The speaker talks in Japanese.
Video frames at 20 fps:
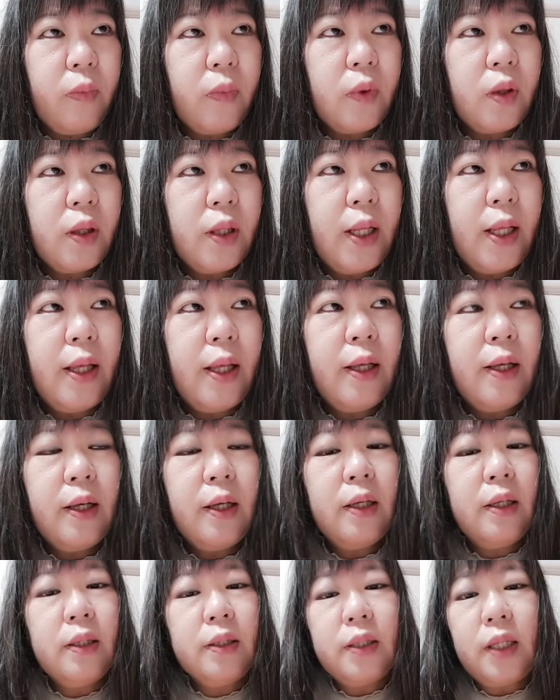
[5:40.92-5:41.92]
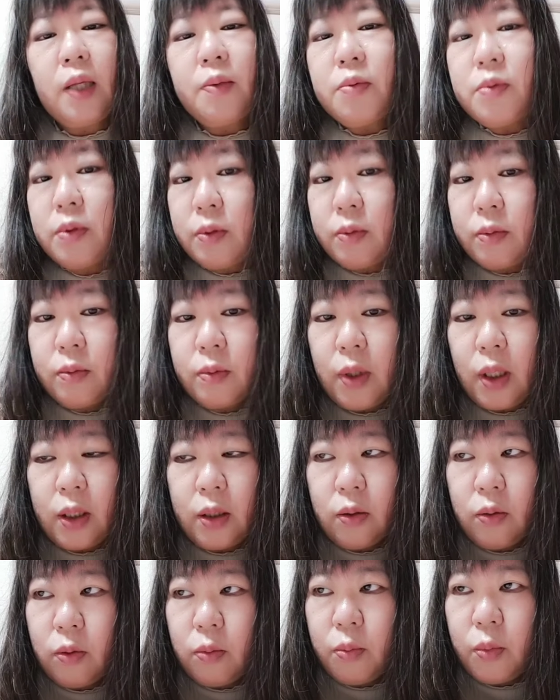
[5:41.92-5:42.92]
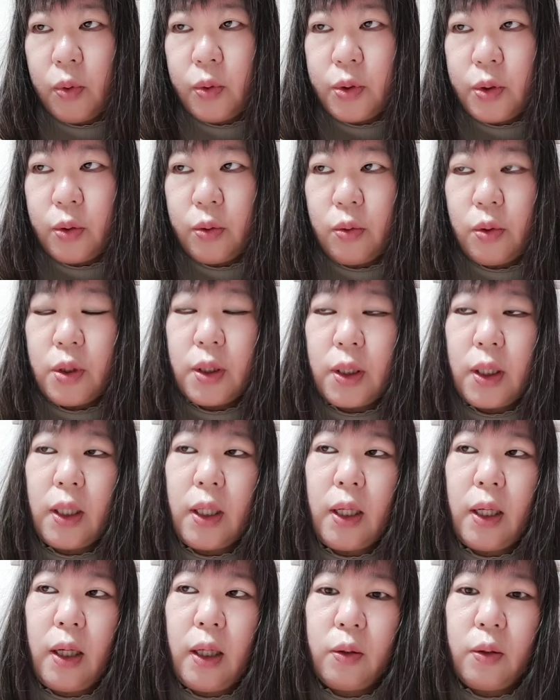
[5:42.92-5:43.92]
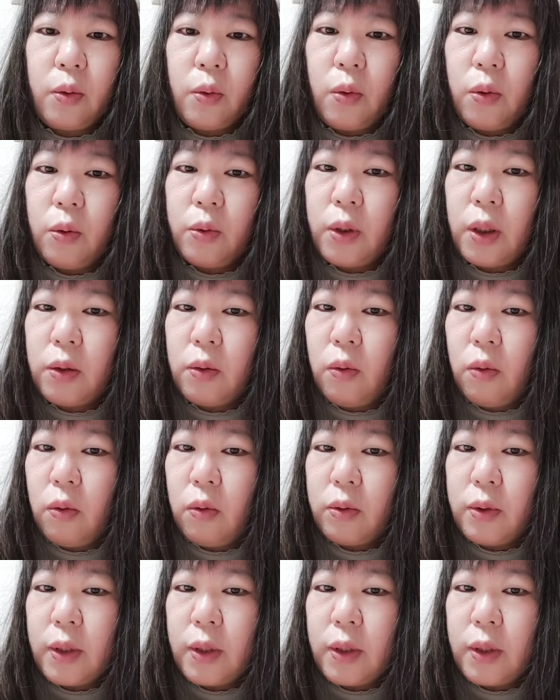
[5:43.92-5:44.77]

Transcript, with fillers: で、多分あのもうちょっとしたらあのコロナの